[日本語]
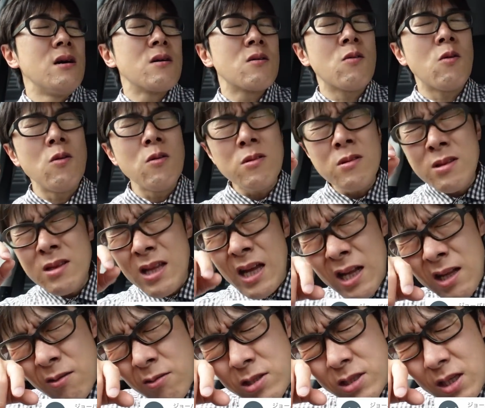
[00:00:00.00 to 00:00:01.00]
こんな
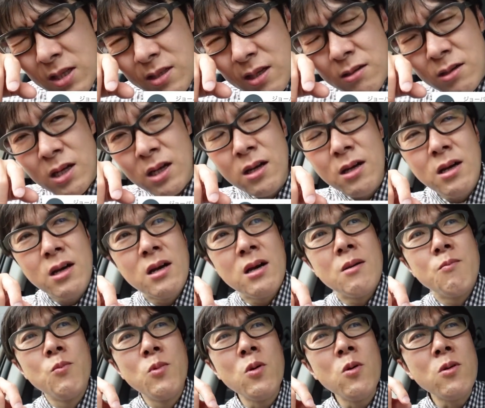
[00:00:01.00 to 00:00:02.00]
に美味しかったのに、
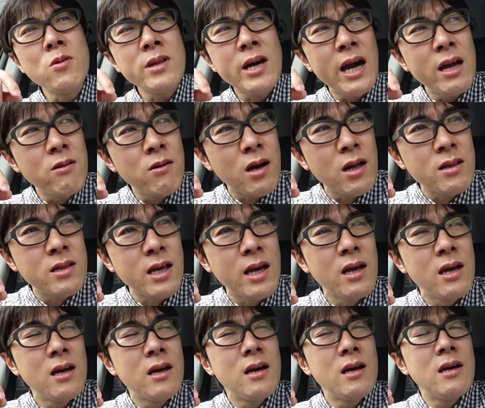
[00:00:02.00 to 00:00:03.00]
もうないのかって、
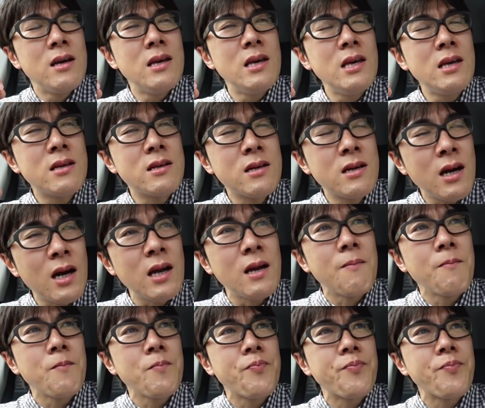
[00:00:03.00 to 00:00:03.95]
一回、